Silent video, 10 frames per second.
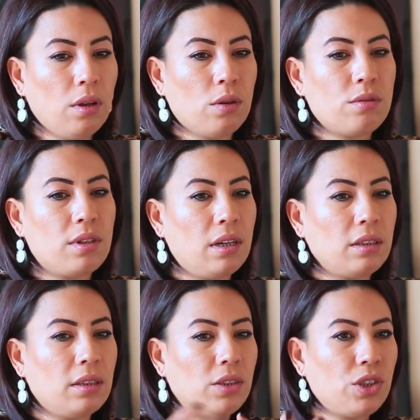
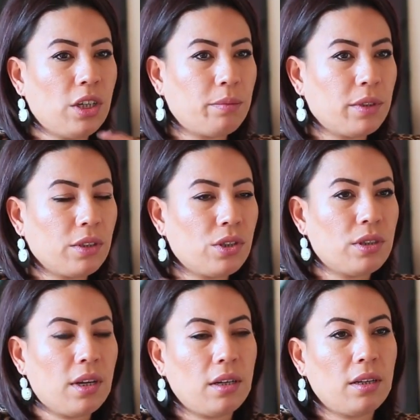Özellikle iş yaptığı
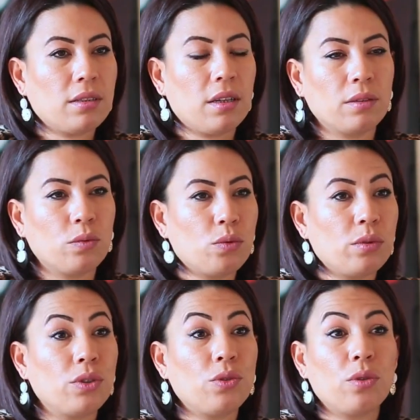kişilerle sanki
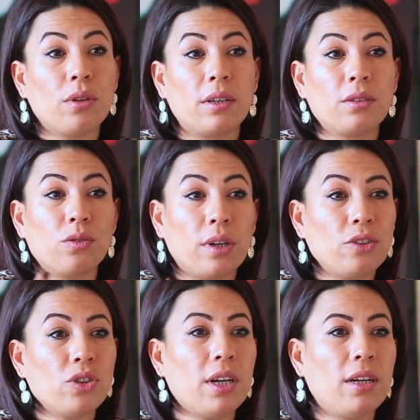uzlaşıyorlardı. Can
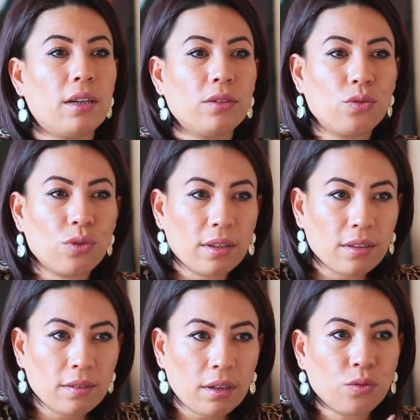ciğerlerde şu anda
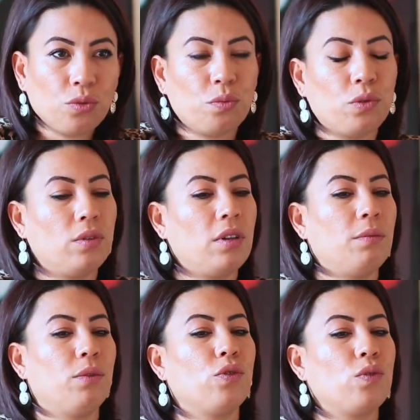ters düşme
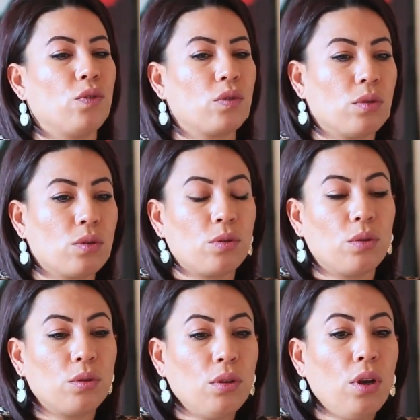dönemleri söz konusu
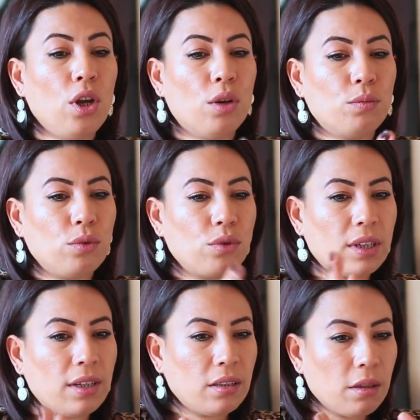oldu.
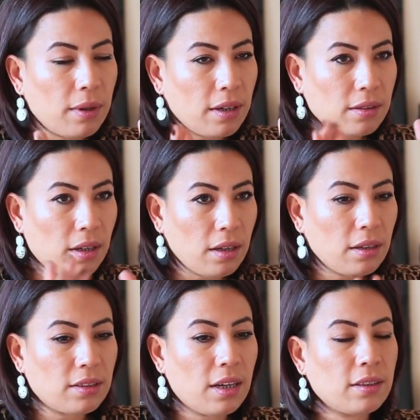Ocak ayında biraz daha
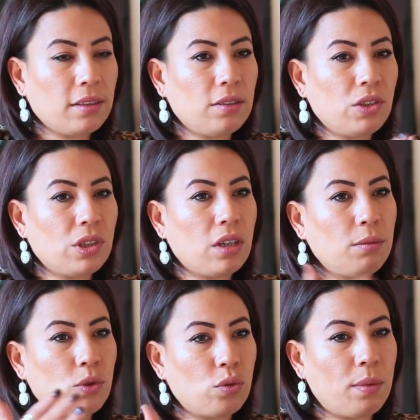sakinleşecek ama
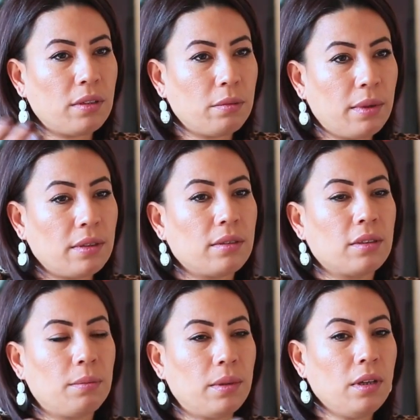Şubat, Mart
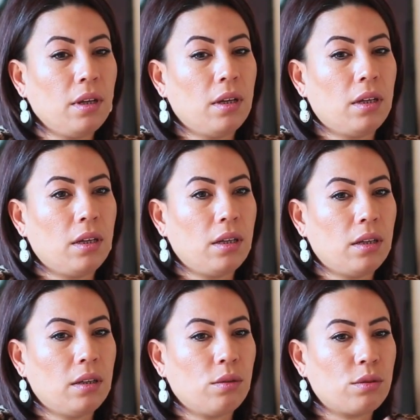gibi
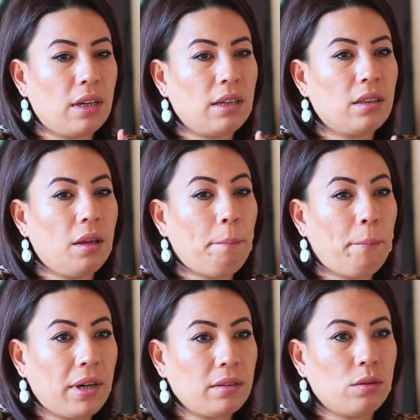e, özellikle
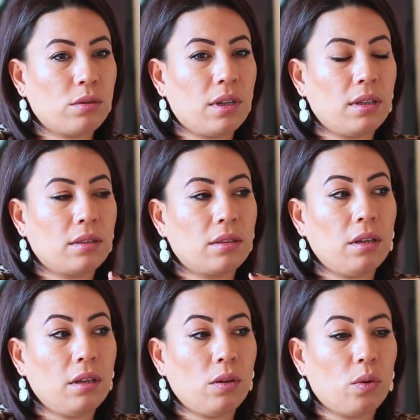Mart özellikle
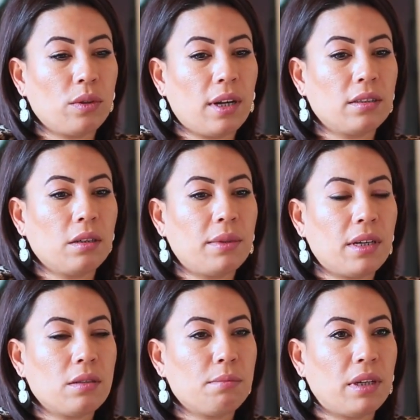süreçte onlar da
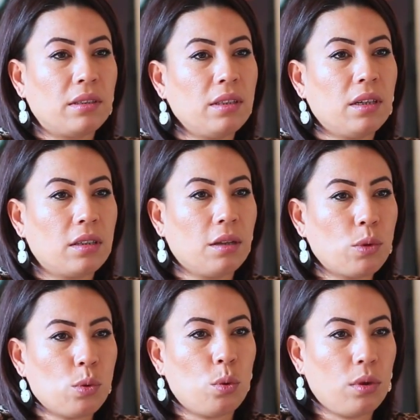biraz maddi anlamda
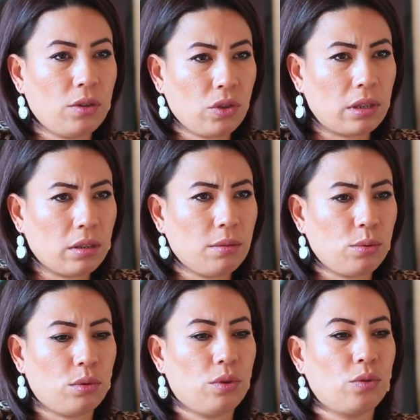zorlanacakları bir
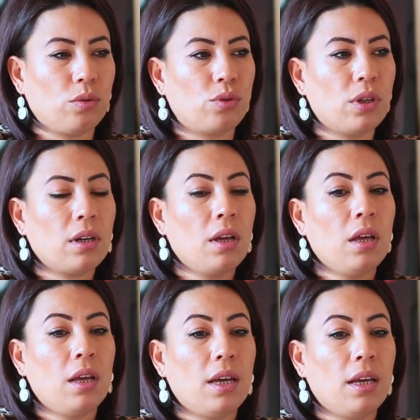süreç olacak.
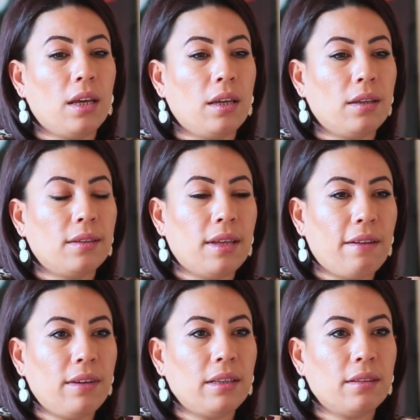E,
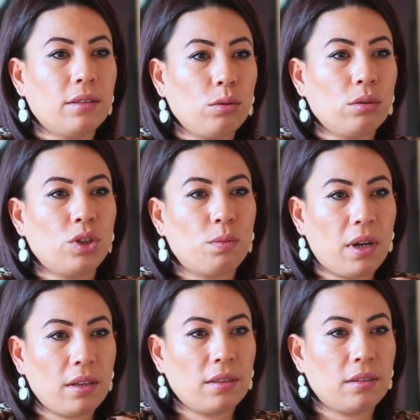devlet ya da yurt dışı
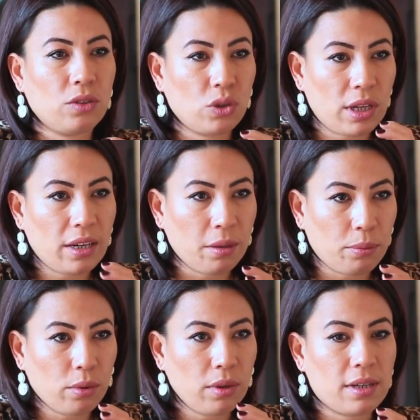bağlantı işler
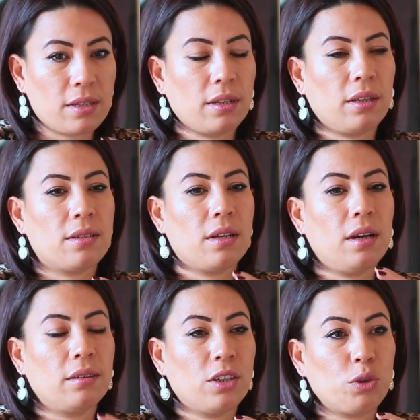yapıyorlarsa keza
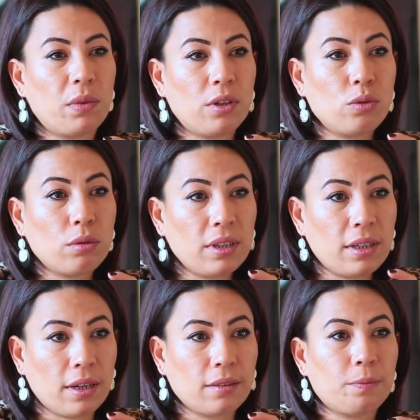anlaşmalara çok
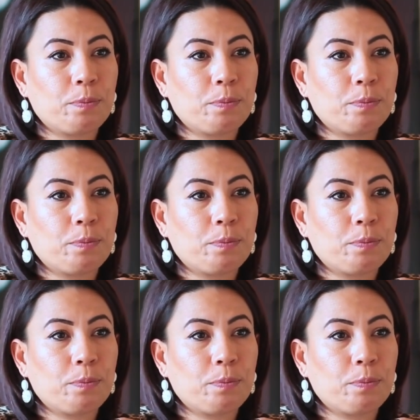dikkat.